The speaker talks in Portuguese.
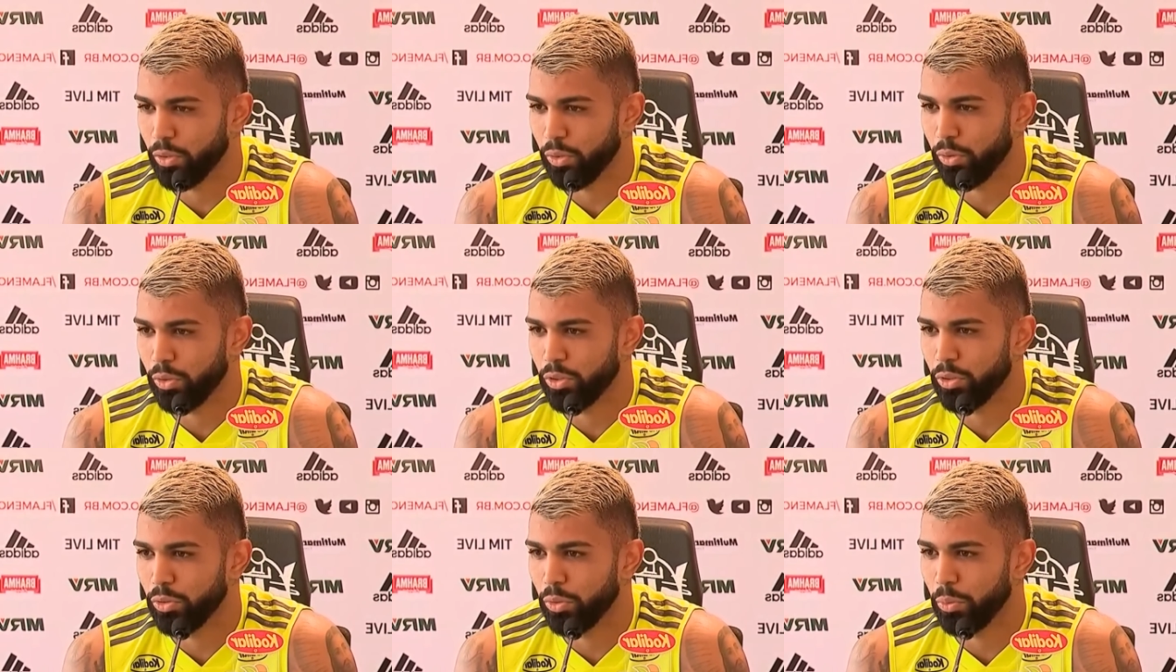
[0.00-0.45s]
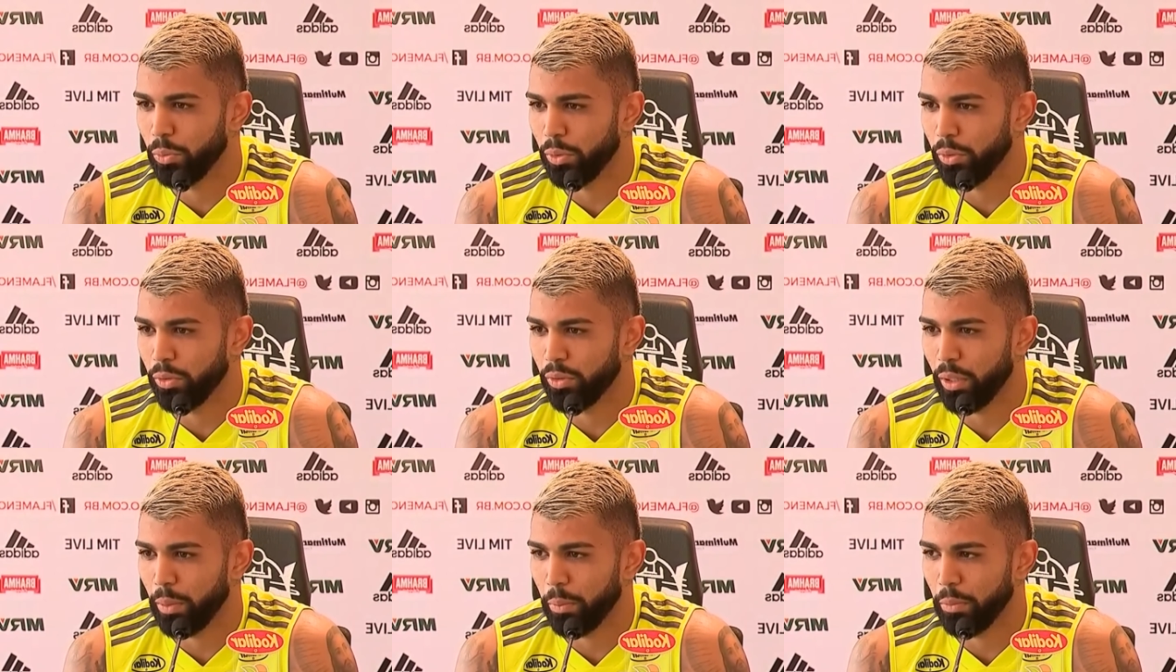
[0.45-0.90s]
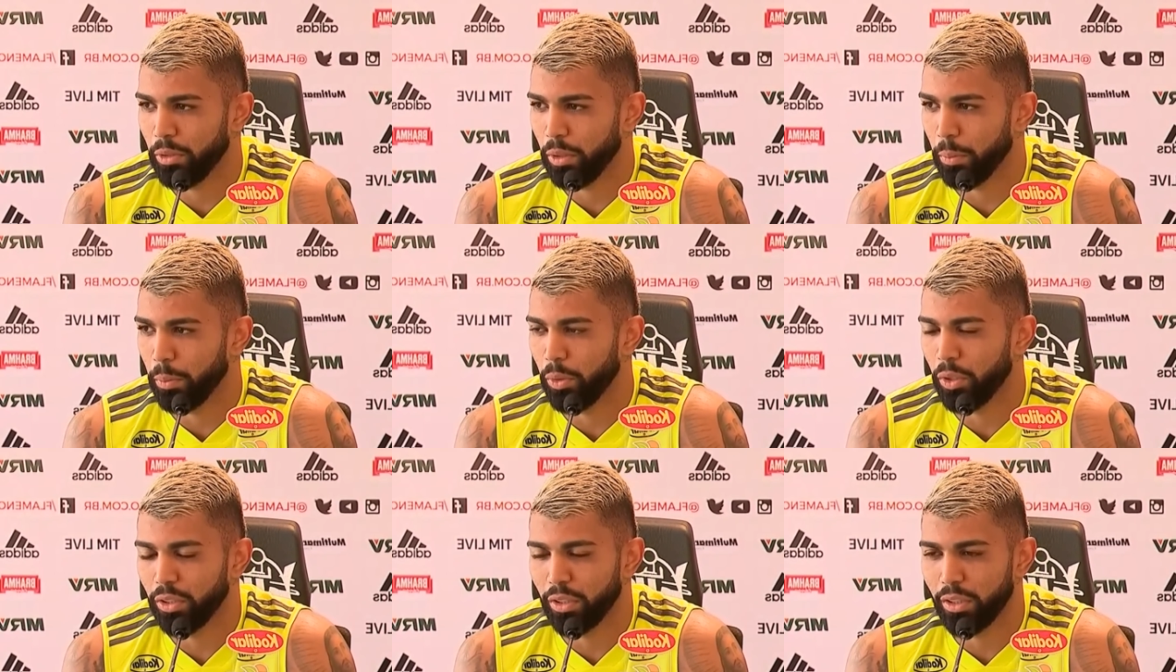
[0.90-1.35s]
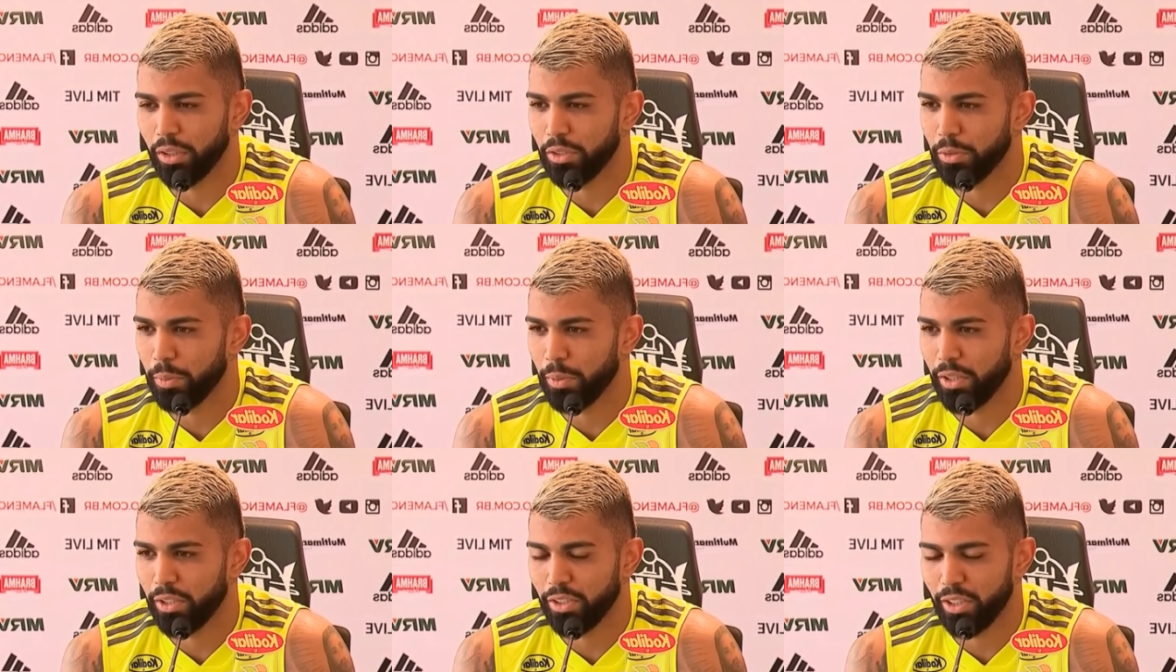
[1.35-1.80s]
jogo de domingo, que é muito
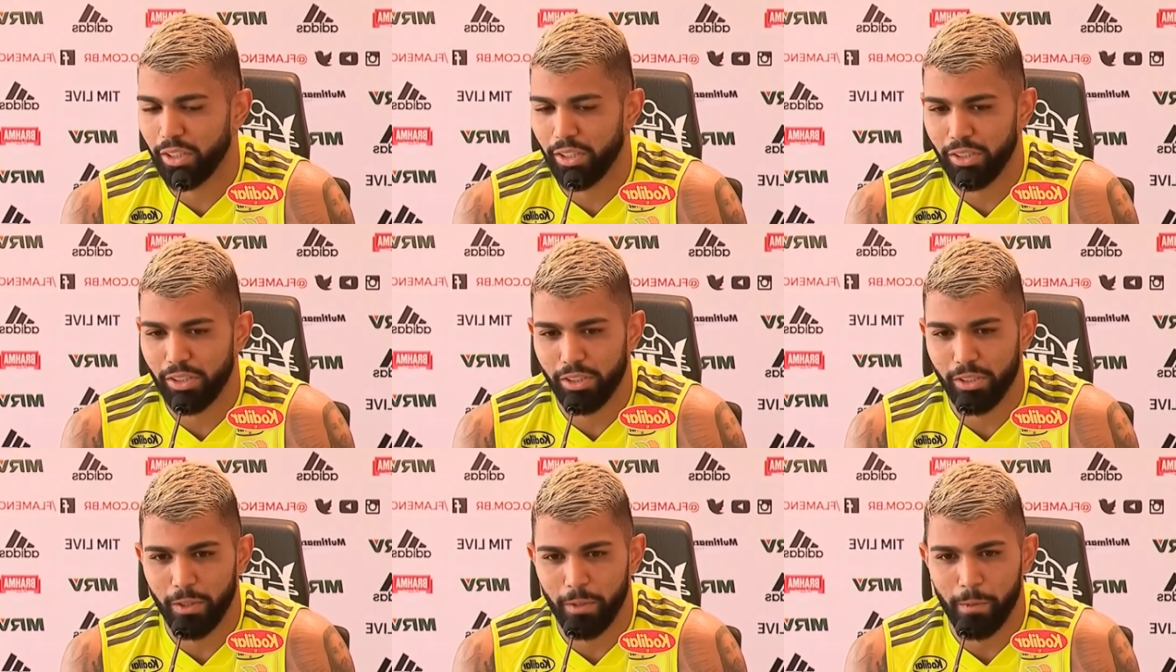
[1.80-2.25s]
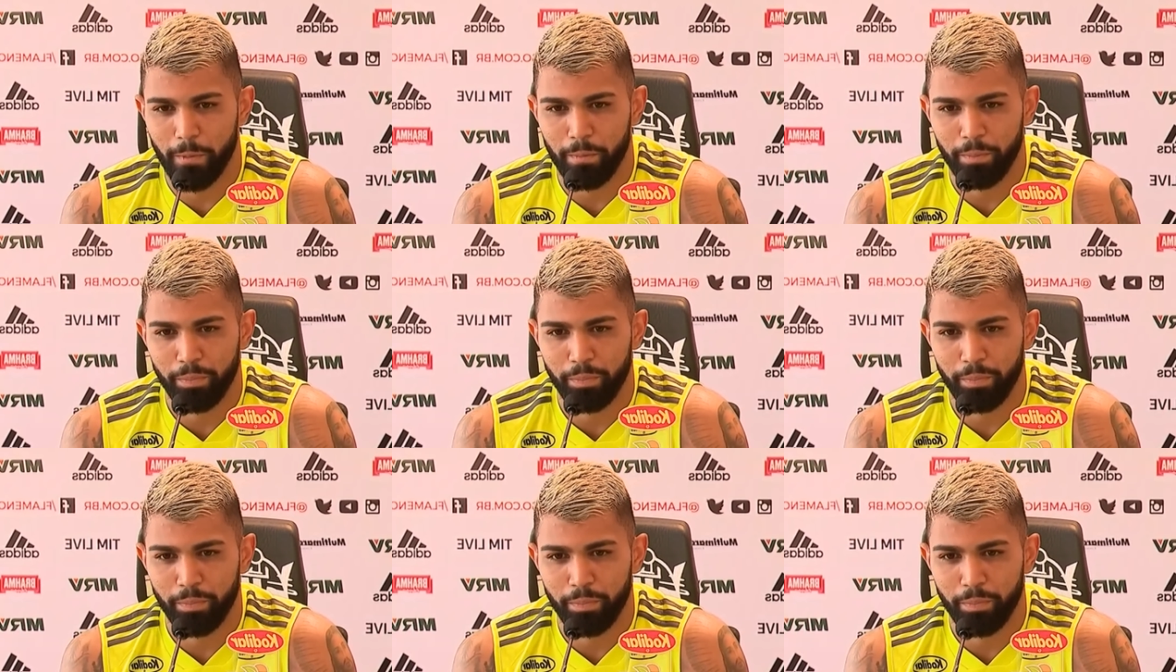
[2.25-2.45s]
importante pra gente.